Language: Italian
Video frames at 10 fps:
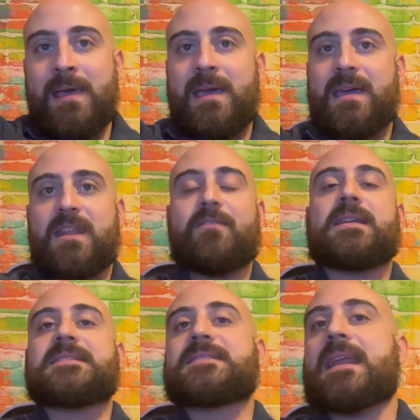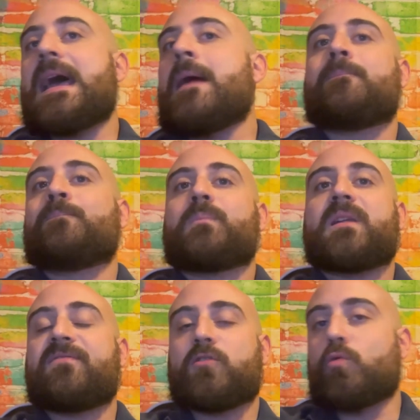e arrivano in Serie A per
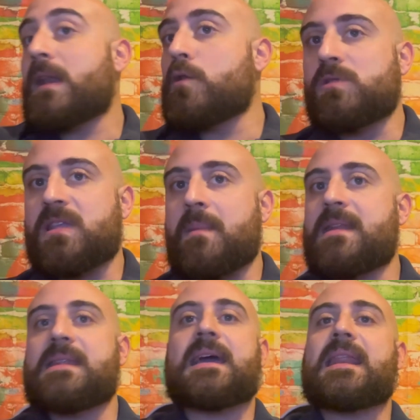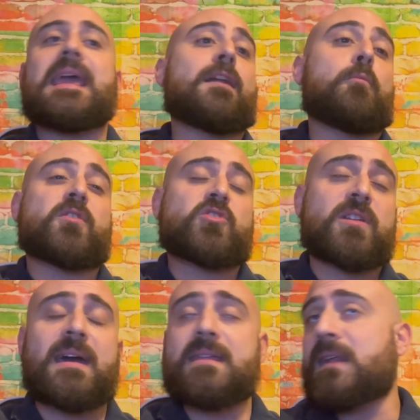effettuare gli ultimi anni di carriera o per
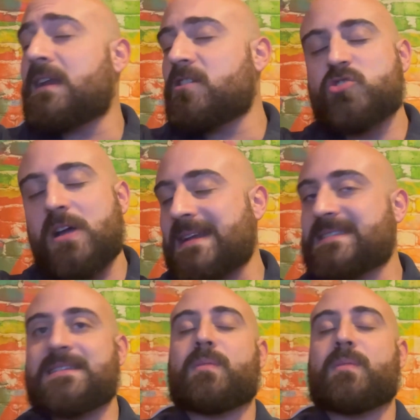cercare di rilanciarsi,